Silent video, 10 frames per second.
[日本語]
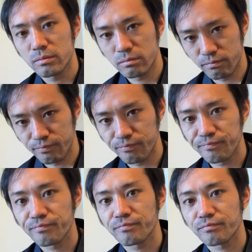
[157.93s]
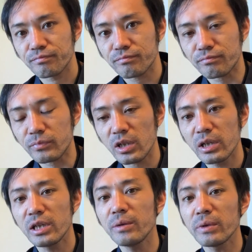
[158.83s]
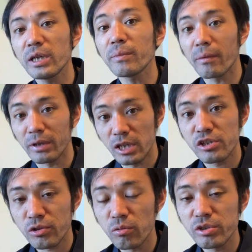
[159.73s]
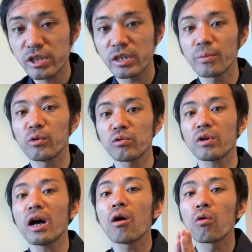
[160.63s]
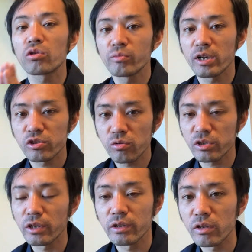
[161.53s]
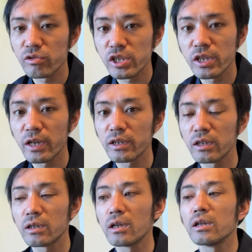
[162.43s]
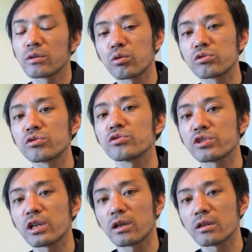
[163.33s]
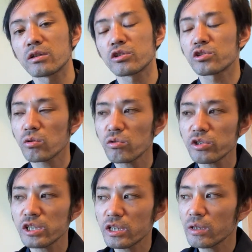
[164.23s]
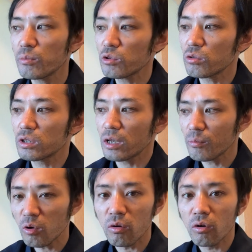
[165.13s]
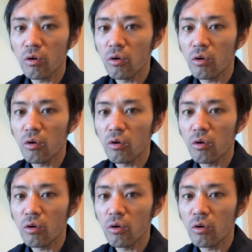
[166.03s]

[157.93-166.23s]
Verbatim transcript: うん今はね正直者が億万長者になる時代に突入したな正直者でも